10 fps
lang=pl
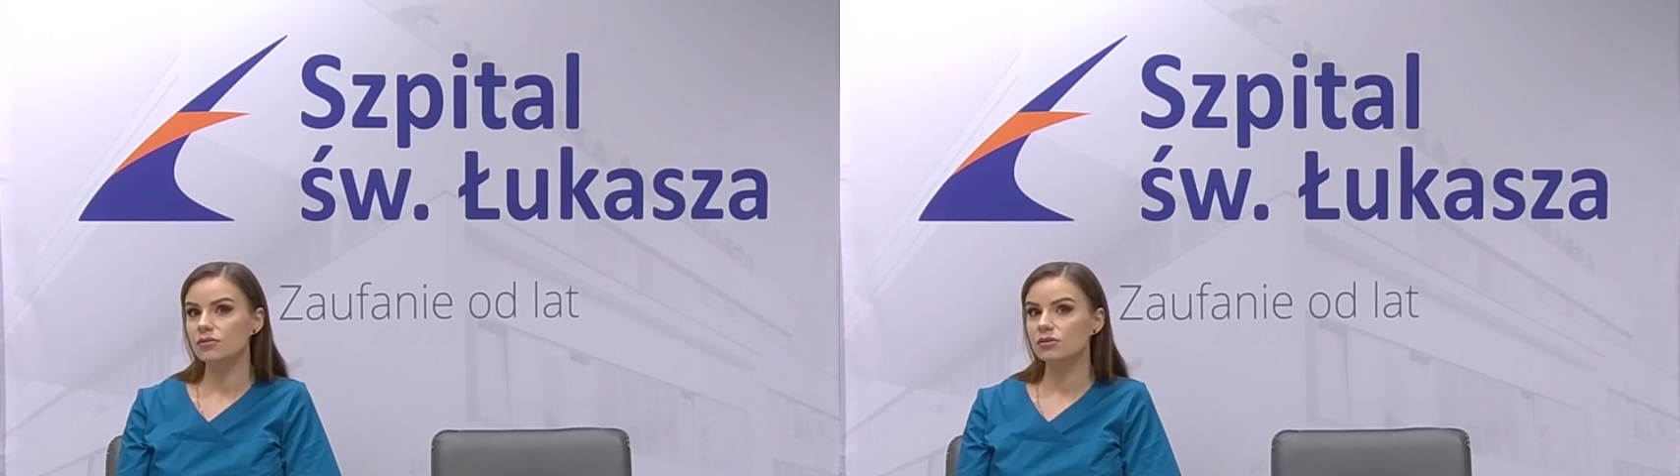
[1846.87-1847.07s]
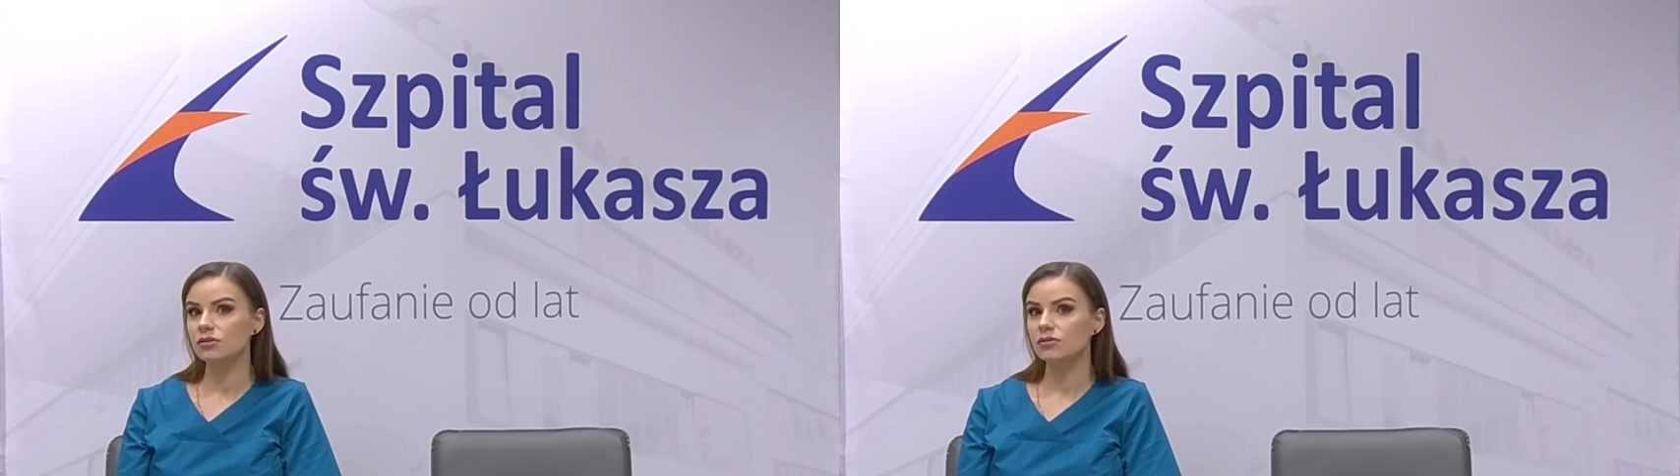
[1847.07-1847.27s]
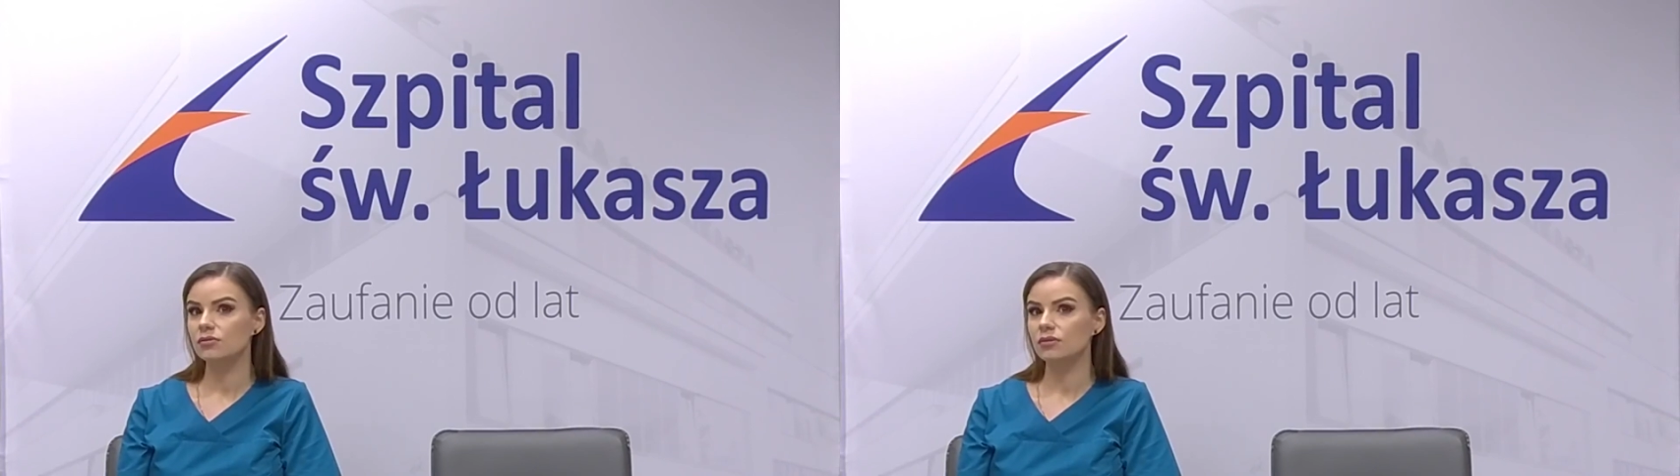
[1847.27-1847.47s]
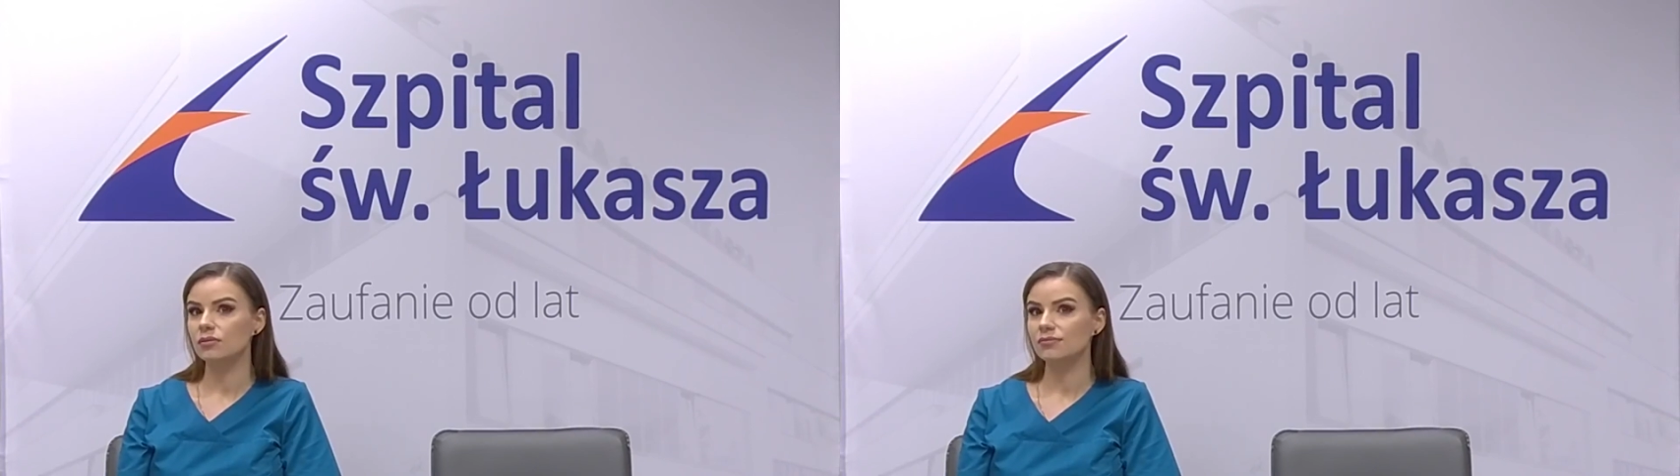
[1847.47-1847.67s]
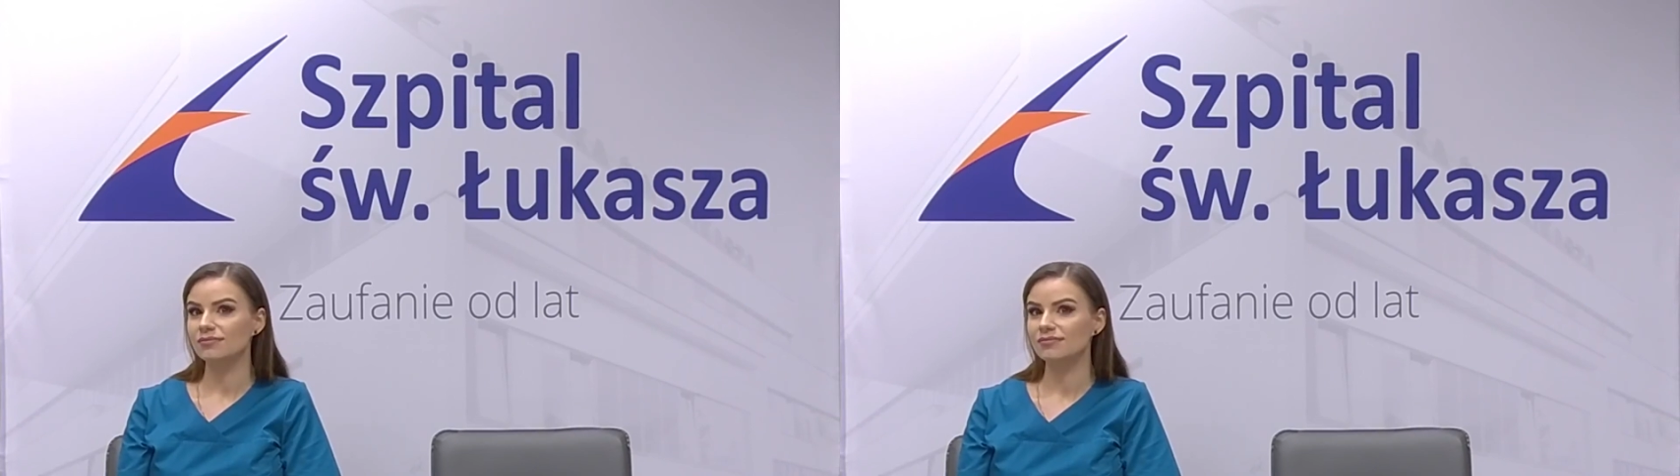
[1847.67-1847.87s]

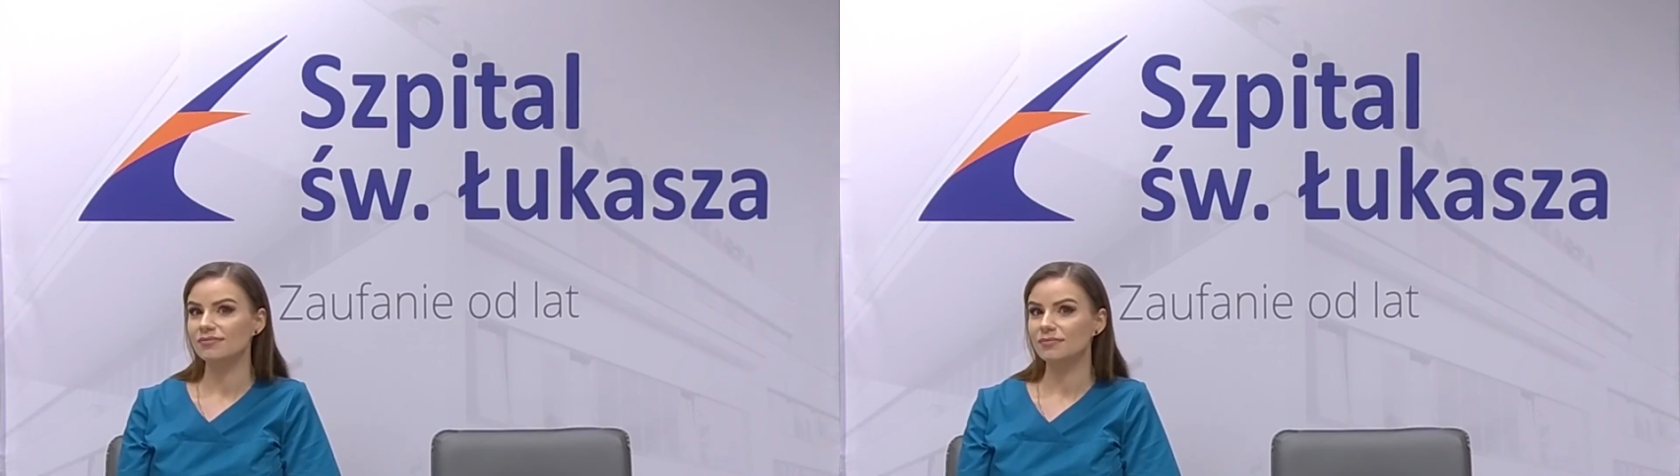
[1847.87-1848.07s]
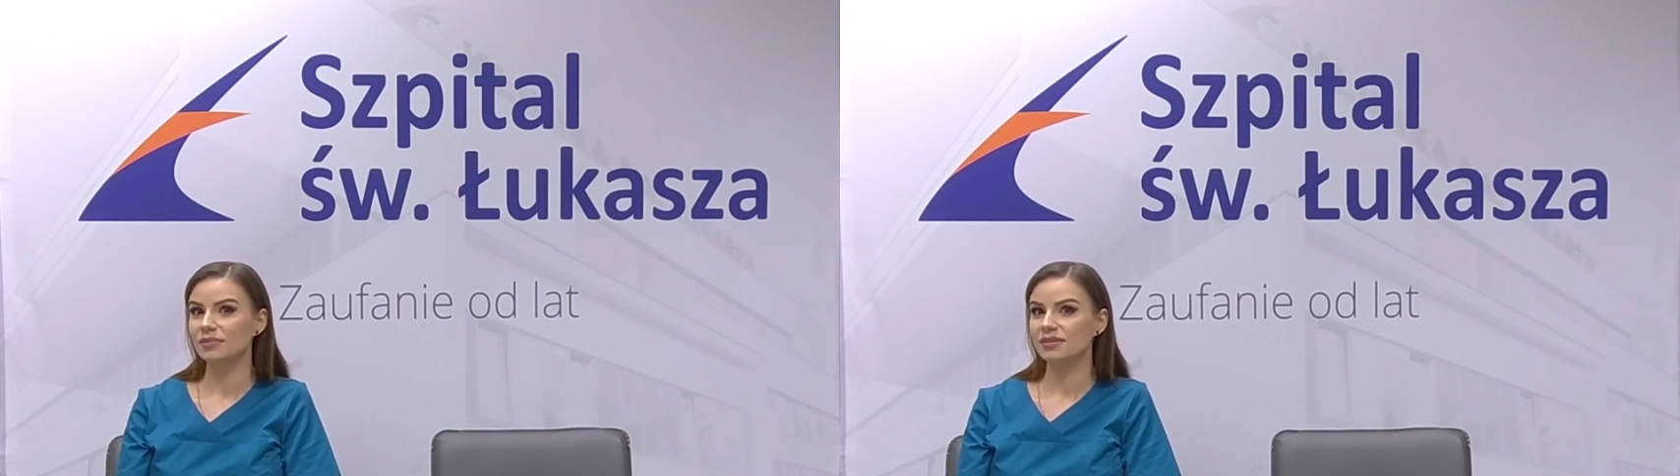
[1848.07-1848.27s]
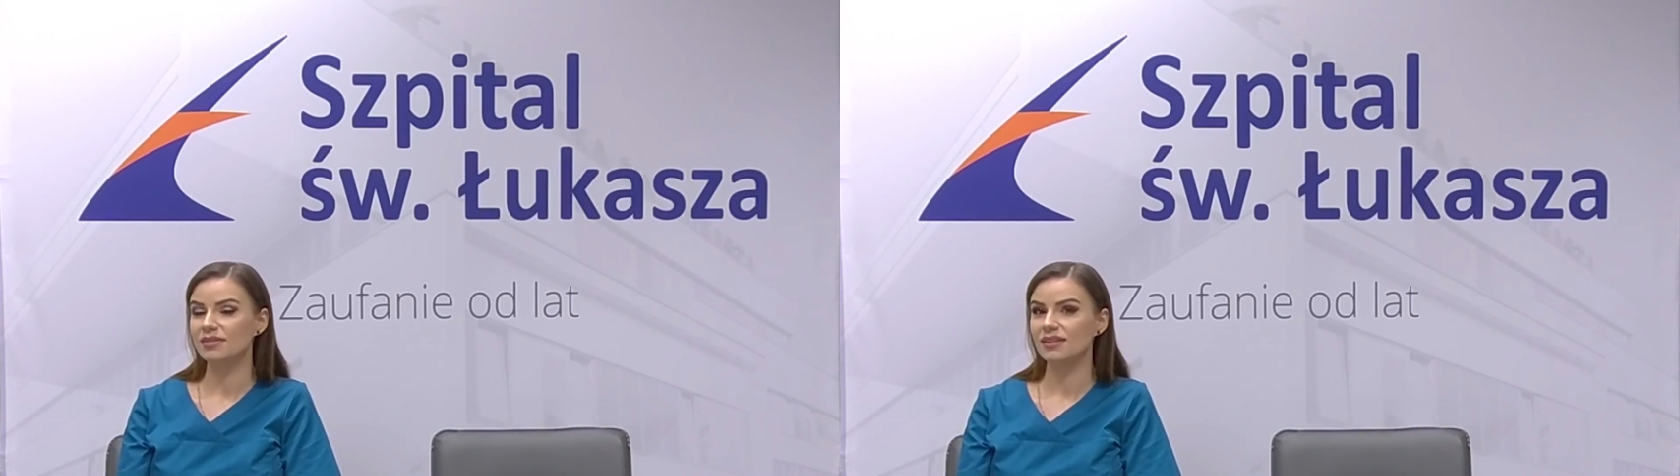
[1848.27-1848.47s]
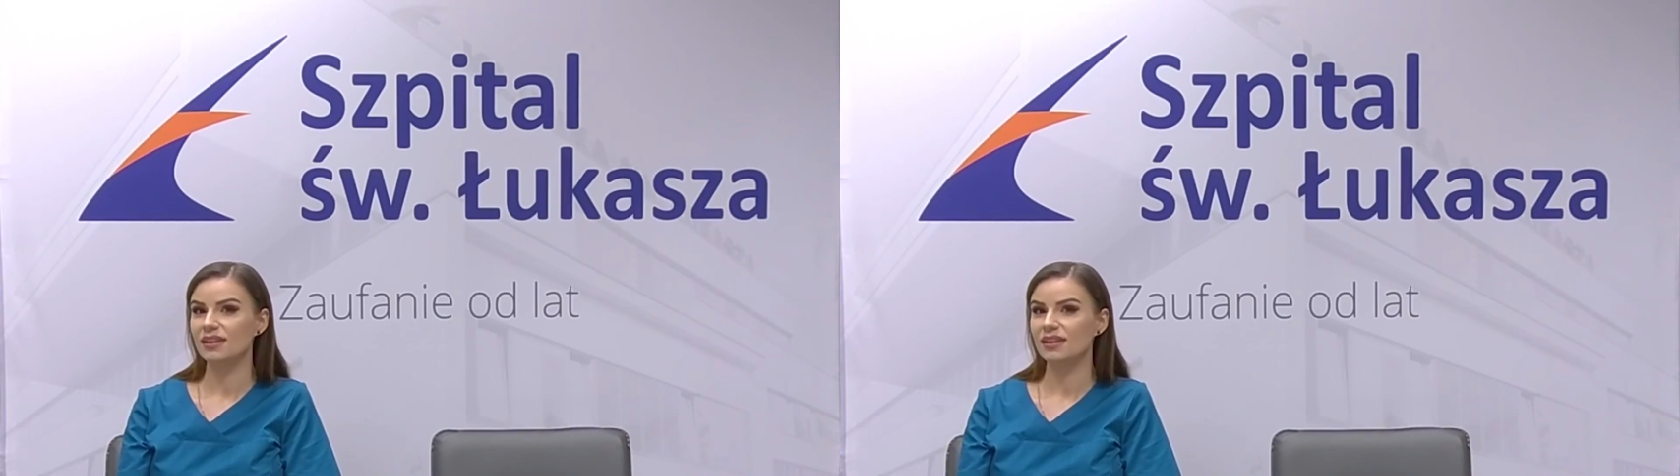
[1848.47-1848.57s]
oszczykują bliznę.